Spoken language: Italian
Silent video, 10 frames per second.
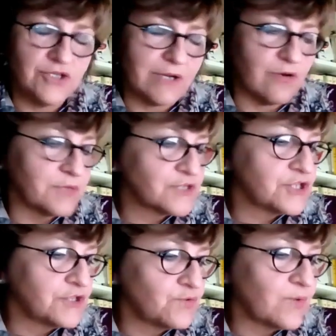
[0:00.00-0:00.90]
diciamo,
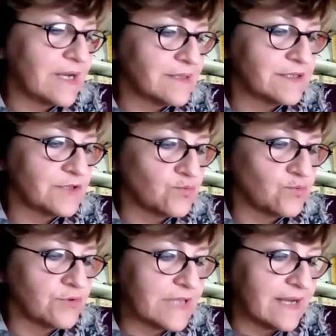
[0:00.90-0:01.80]
percentuale
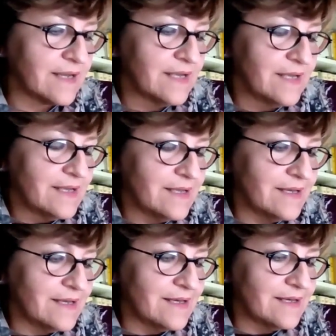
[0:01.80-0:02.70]
detenuto da
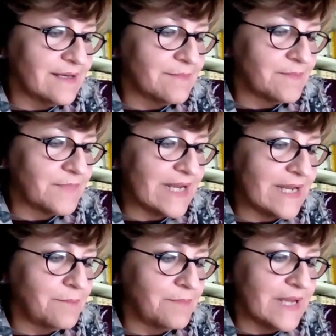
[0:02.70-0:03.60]
Ehm,
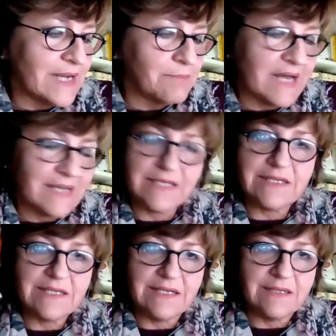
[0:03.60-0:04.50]
dalla, dalle
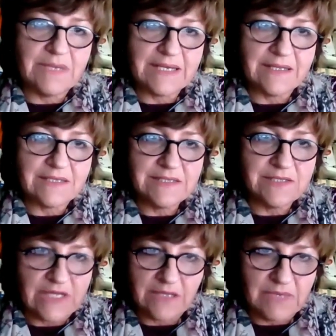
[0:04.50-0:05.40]
banche, dalla Banca
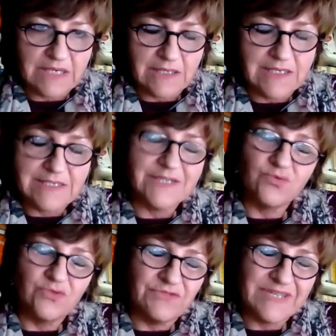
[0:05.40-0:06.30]
Nazionale, banche, dagli
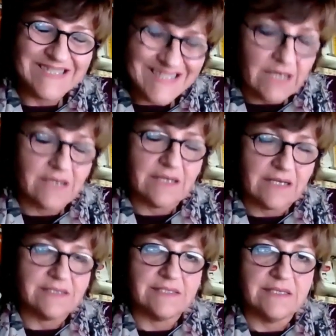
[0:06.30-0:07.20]
istituti finanziari
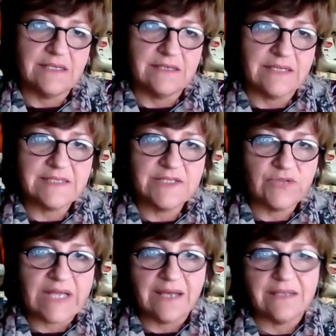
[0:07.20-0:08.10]
anzi eh,
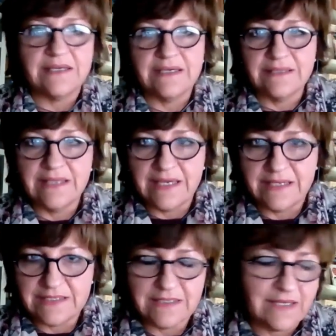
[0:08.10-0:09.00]
nazionali e dai
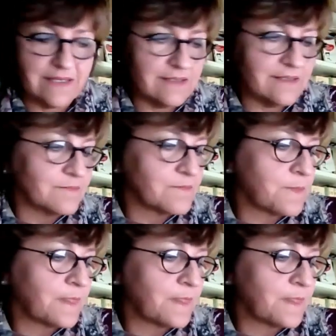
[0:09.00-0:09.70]
residenti.